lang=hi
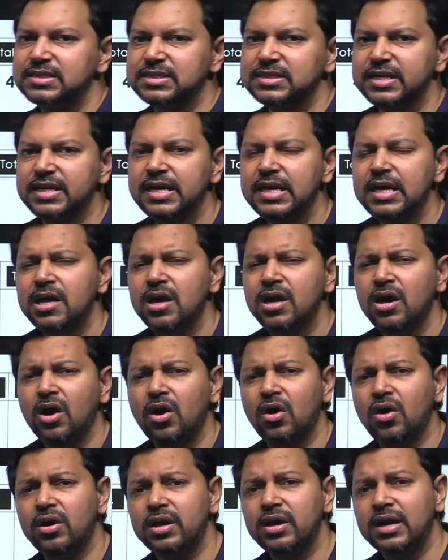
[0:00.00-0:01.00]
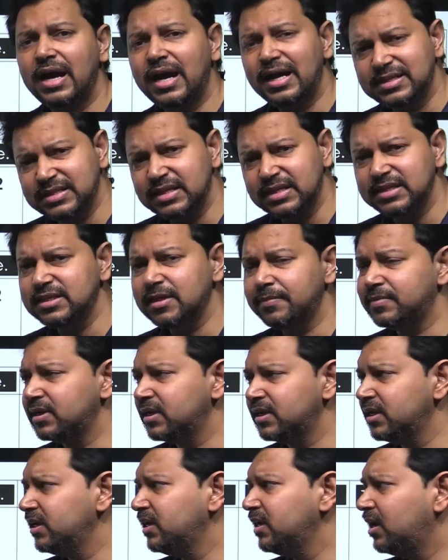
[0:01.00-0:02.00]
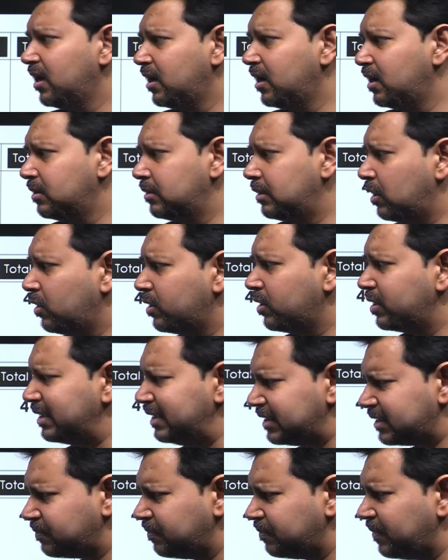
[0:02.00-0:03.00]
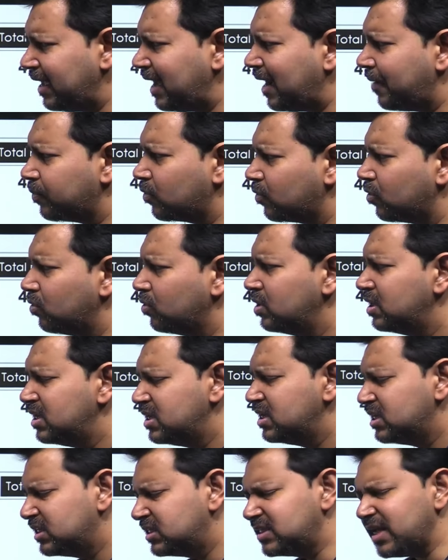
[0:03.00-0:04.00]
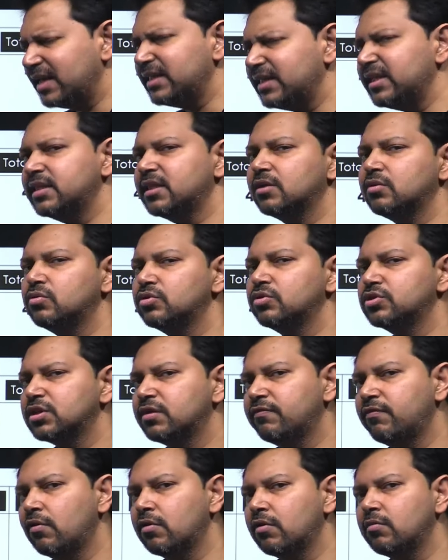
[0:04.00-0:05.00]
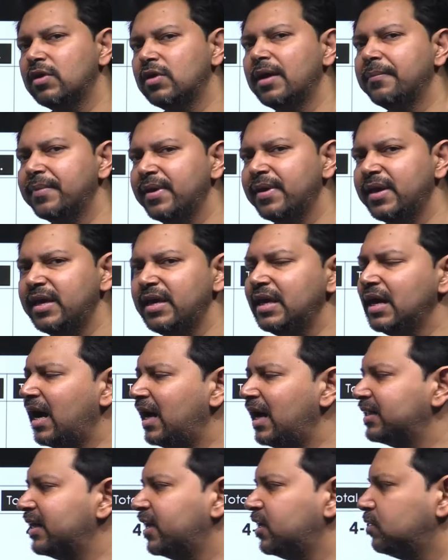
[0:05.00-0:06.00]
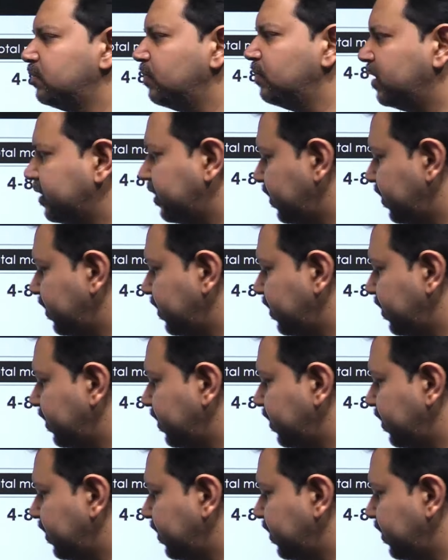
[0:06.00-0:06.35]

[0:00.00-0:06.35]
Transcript: हैं और अच्छा चैप्टर है और इसमें आपको ज़्यादातर क्वेश्चन फार्मूला पे ही आधारित मिलते